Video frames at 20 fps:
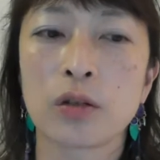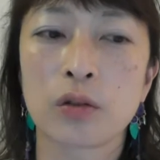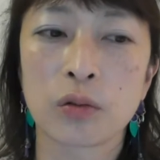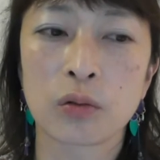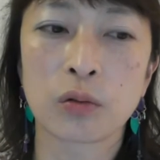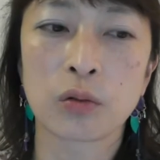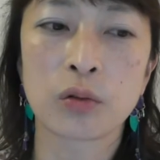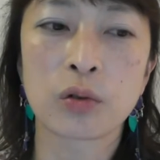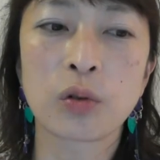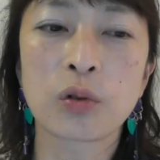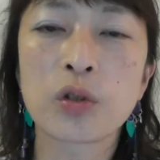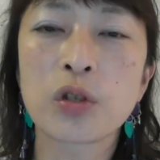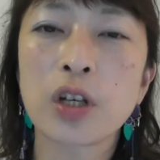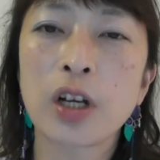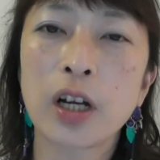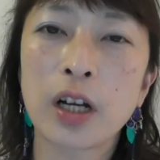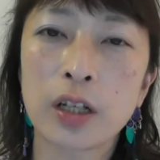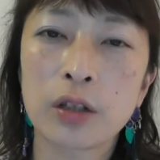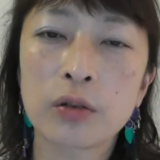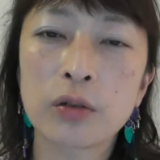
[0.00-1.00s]
その土地
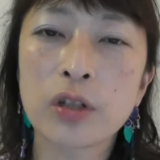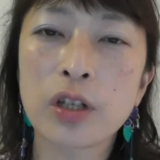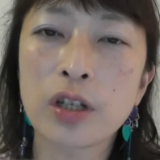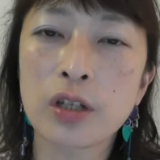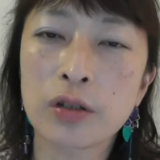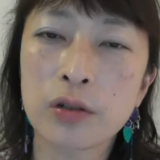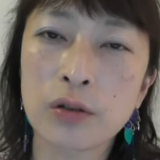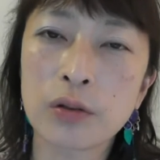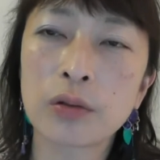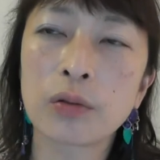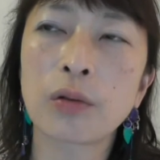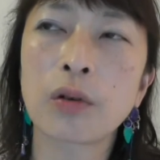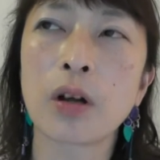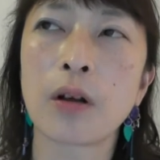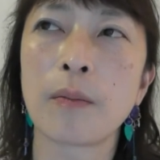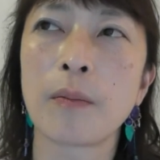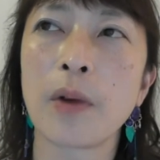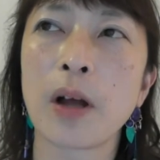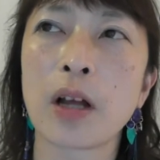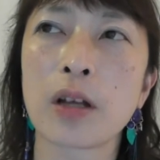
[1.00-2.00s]
柄の気質と
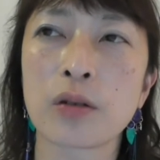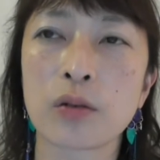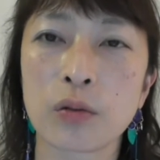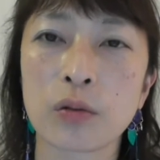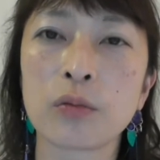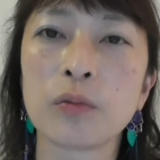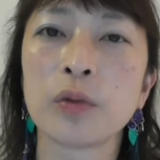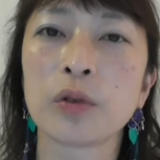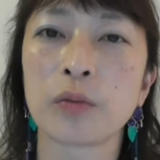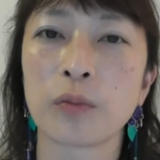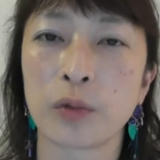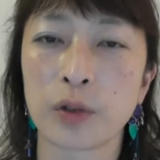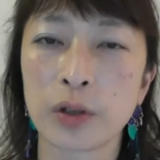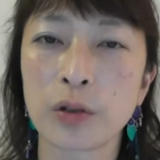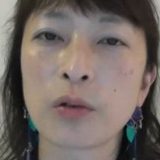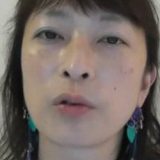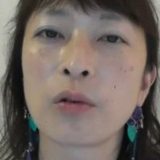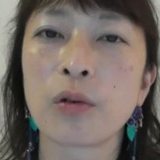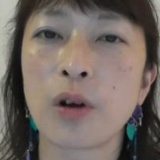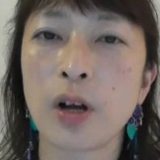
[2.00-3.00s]
かまあそういうものもい
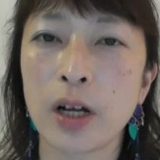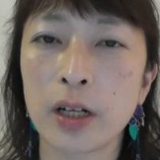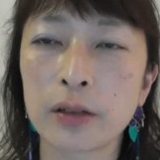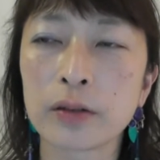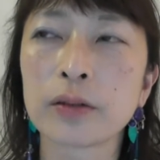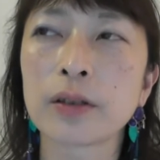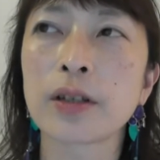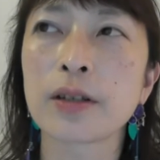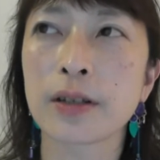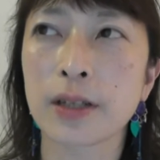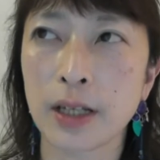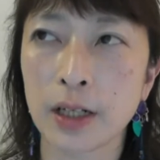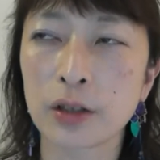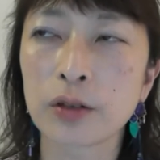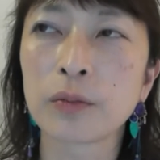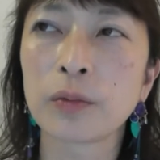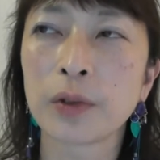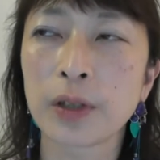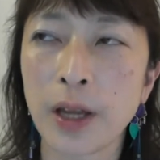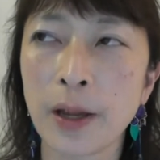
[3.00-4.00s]
ろいろあるんですけれ
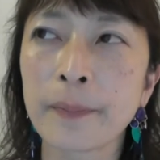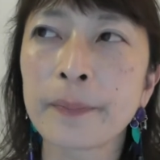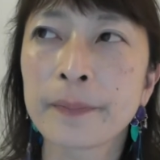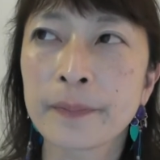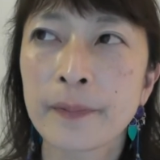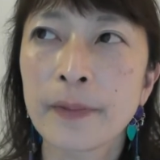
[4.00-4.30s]
どもね